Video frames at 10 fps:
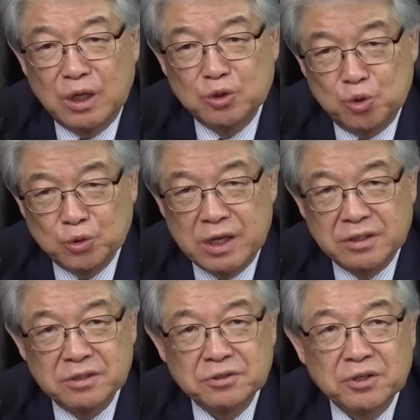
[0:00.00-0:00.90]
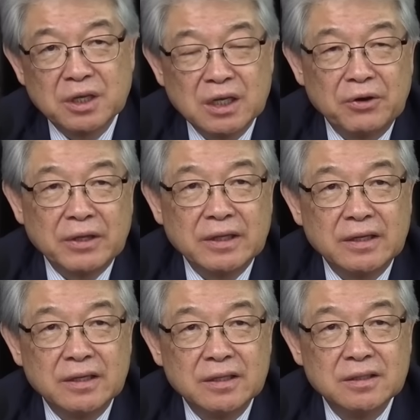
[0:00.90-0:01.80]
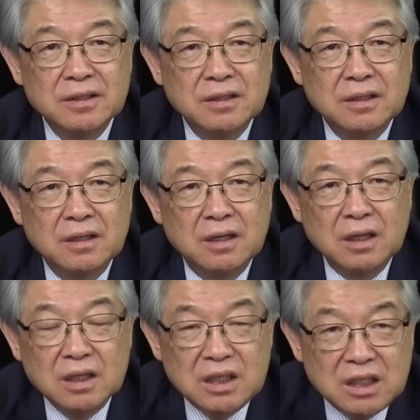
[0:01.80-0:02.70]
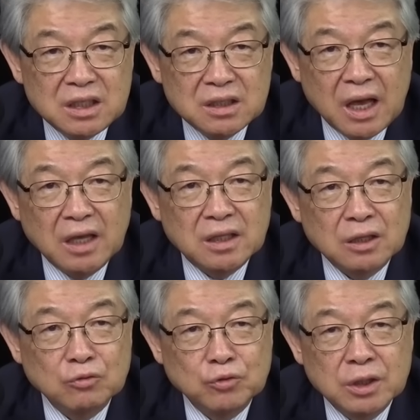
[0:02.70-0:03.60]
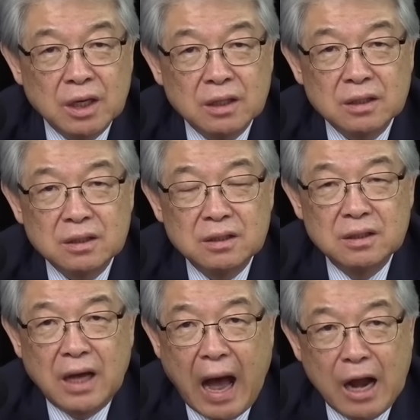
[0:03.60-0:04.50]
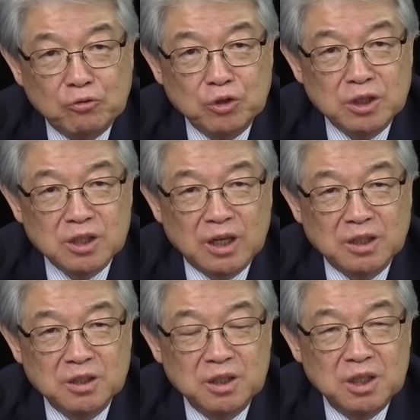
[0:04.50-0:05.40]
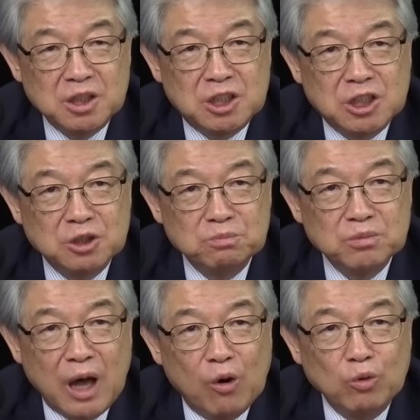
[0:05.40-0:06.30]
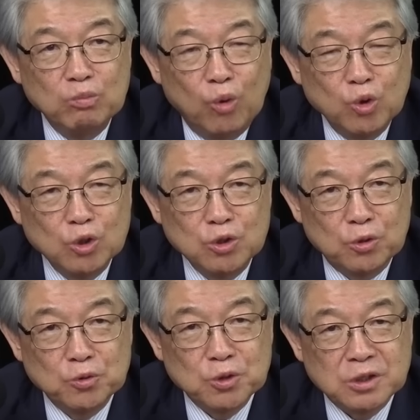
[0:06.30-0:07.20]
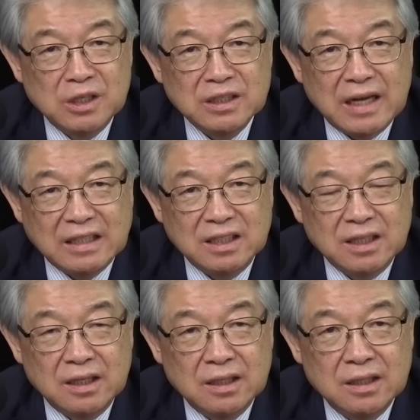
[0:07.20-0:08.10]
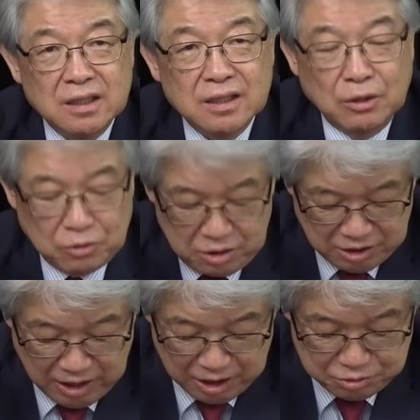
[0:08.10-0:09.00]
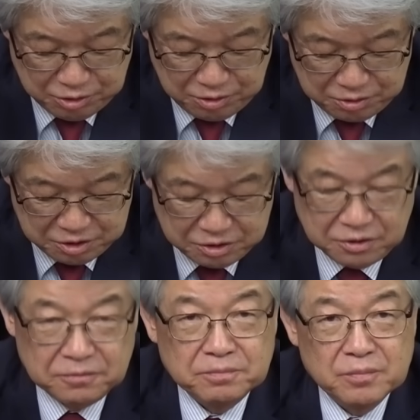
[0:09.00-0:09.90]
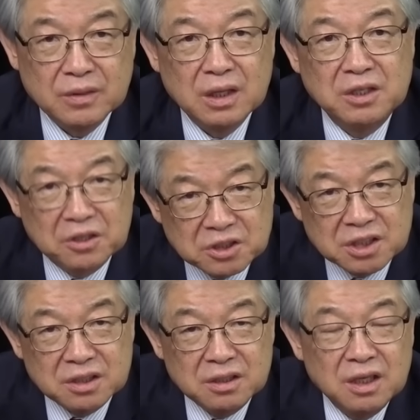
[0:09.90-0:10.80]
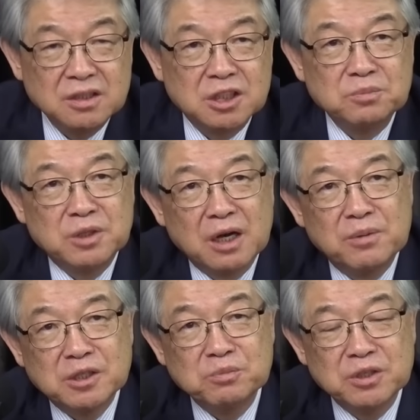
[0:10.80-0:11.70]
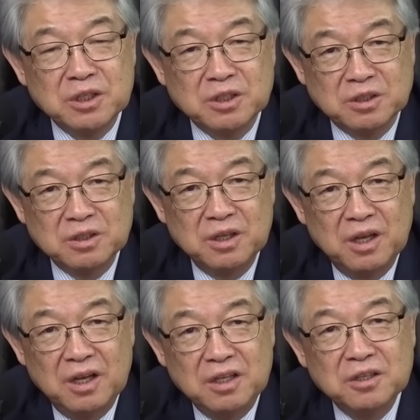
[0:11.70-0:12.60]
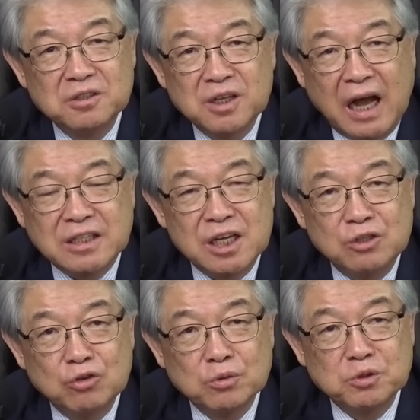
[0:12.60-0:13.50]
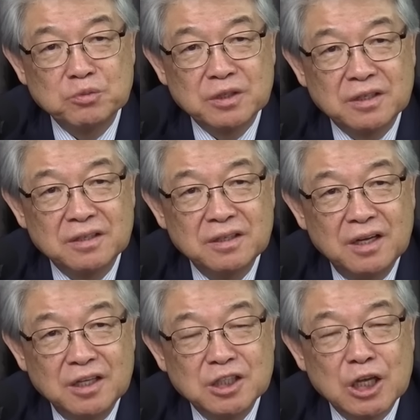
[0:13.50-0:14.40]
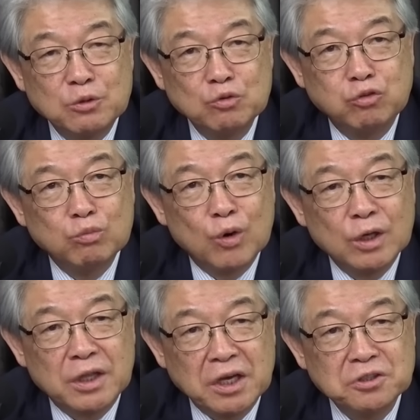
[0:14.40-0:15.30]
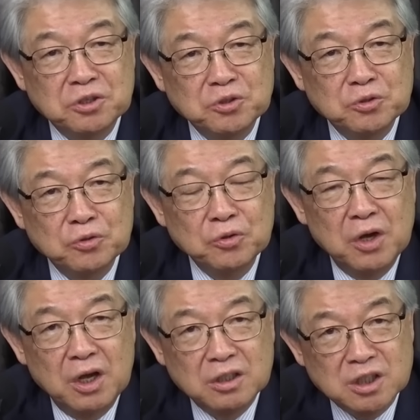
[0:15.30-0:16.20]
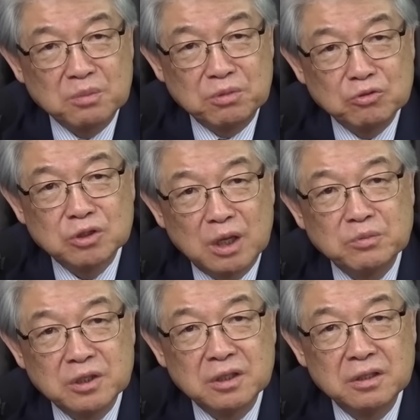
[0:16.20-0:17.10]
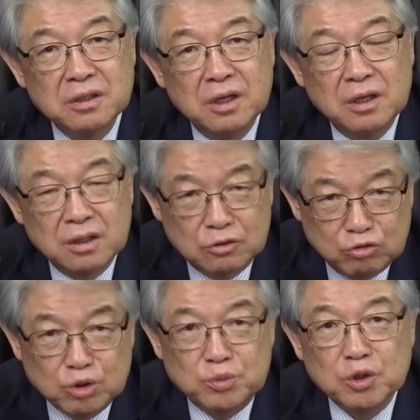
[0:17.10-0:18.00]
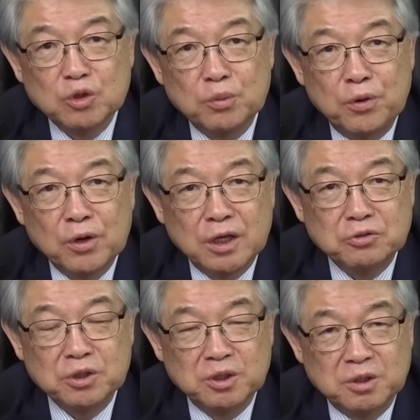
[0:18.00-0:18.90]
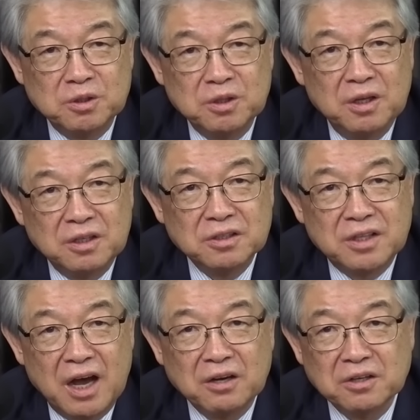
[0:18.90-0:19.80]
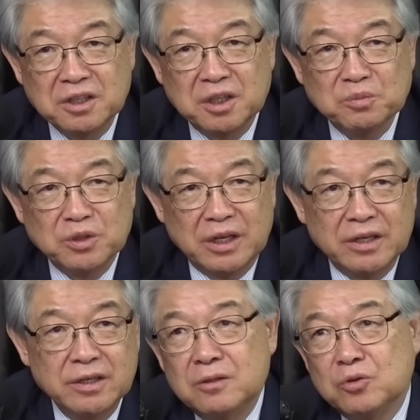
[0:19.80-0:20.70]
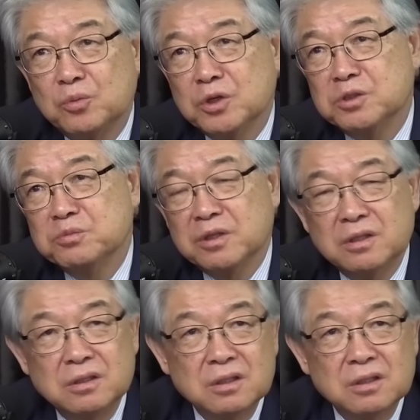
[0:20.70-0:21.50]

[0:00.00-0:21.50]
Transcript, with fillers: 한 조사에서 저렇게 나왔다. 이 데이터로 우리가 알고 있는 한 지금 나온 모든 여론조사는 가짜다라고 그냥 할 수 있는 것이죠. 이것이 지금 제가 말씀드리는 이것은 가짜일 수가 없습니다. 이 사람이 후보가 되기 전이고 그냥 미국 사람들이 중립적으로 평가할 수 있는 그때 한 거기 때문에 또 보겠습니다.